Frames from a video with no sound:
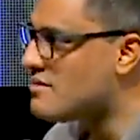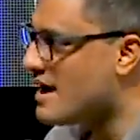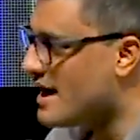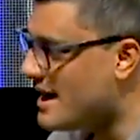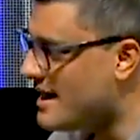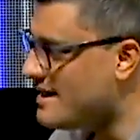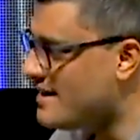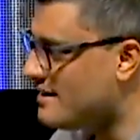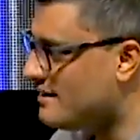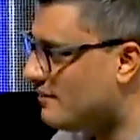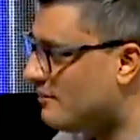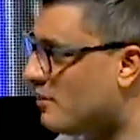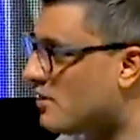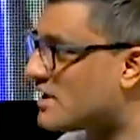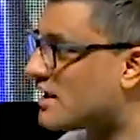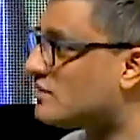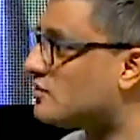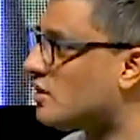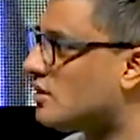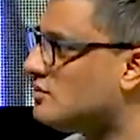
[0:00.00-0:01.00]
rei,
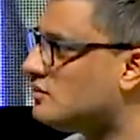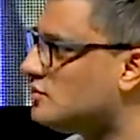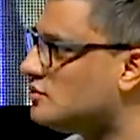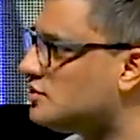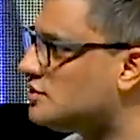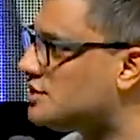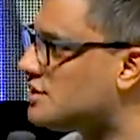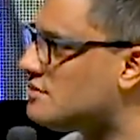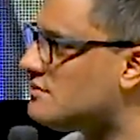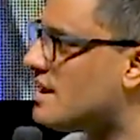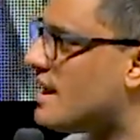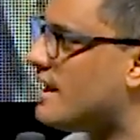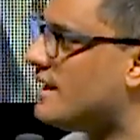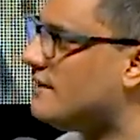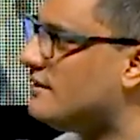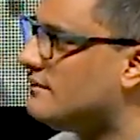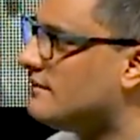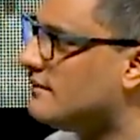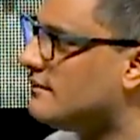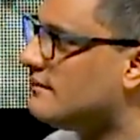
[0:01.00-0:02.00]
porque todo mundo tinha um
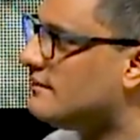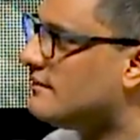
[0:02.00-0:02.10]
rei.